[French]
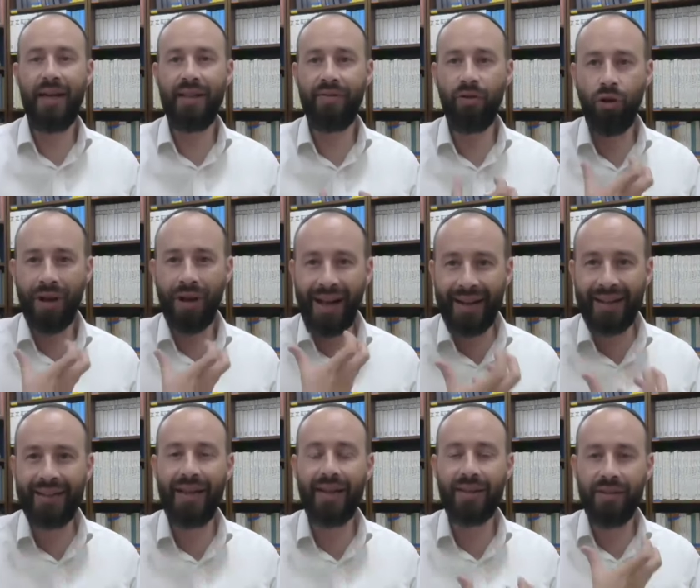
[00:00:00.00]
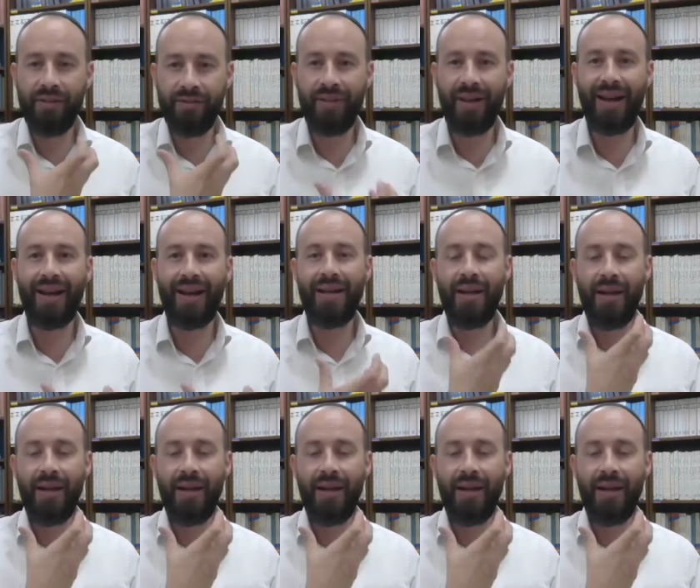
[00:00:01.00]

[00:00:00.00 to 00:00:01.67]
d'avoir le caractère divin